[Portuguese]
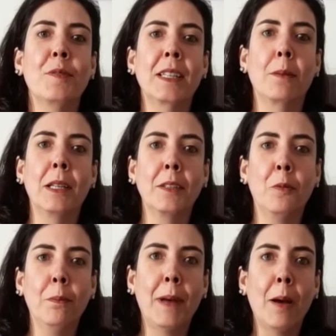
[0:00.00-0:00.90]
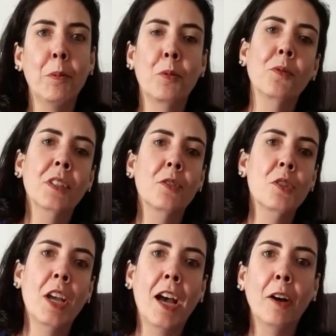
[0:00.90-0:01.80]
vai estar tá batendo um papo com o
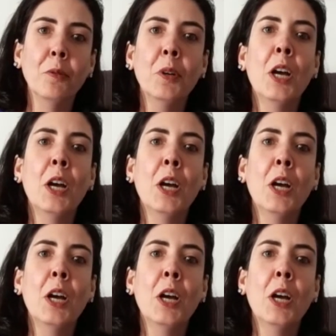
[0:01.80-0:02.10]
Santiago